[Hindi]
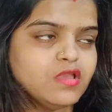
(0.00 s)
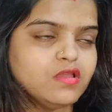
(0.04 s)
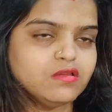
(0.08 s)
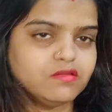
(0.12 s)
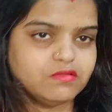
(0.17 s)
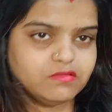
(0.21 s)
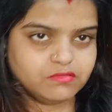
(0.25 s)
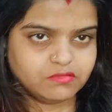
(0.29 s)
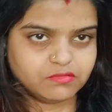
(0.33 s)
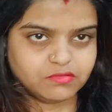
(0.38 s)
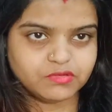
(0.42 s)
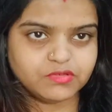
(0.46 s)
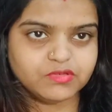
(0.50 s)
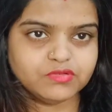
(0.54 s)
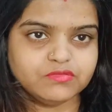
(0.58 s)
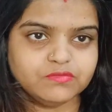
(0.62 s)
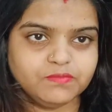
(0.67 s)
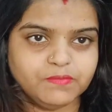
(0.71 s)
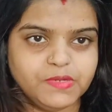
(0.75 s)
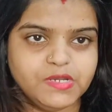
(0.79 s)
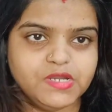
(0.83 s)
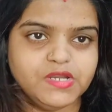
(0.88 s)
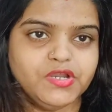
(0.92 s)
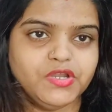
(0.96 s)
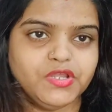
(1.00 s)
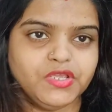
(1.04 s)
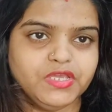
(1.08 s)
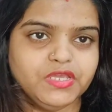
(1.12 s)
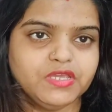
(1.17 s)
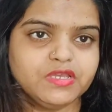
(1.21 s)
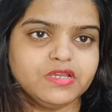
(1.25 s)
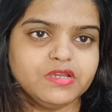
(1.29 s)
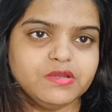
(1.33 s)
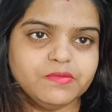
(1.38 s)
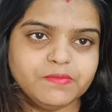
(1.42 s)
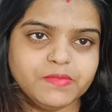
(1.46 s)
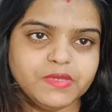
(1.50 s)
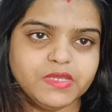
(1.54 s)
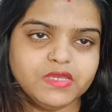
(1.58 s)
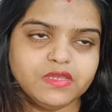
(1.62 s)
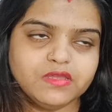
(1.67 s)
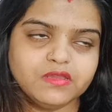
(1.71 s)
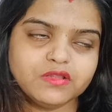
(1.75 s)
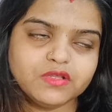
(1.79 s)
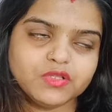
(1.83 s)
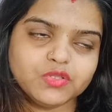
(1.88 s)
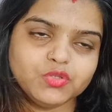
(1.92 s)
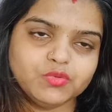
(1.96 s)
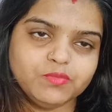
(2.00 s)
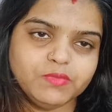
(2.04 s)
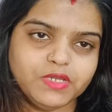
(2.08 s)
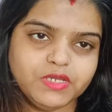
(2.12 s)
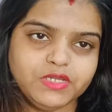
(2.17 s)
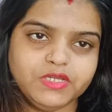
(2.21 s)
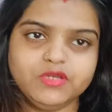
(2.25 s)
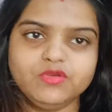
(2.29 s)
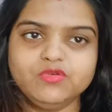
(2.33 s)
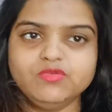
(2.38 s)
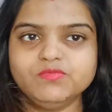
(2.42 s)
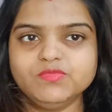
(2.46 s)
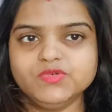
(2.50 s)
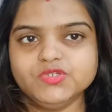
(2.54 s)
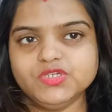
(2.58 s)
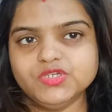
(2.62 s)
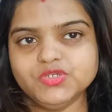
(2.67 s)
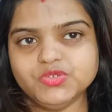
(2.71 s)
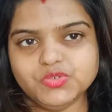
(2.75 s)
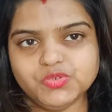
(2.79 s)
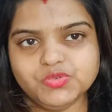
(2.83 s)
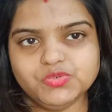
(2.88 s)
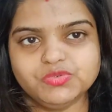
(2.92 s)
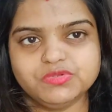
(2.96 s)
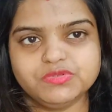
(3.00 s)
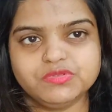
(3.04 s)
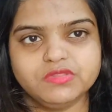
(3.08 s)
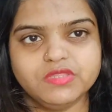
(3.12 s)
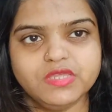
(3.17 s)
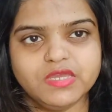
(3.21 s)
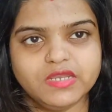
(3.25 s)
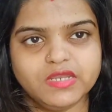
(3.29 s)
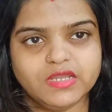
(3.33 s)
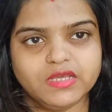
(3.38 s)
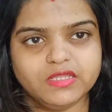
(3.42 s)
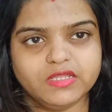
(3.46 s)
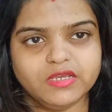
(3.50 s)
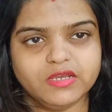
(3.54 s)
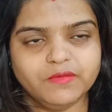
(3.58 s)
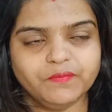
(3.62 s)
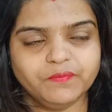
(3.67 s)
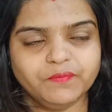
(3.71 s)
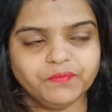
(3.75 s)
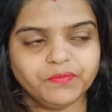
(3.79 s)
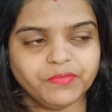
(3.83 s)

वो ब्लड की कमी है ना तो बेटे को मुझे जूस देना था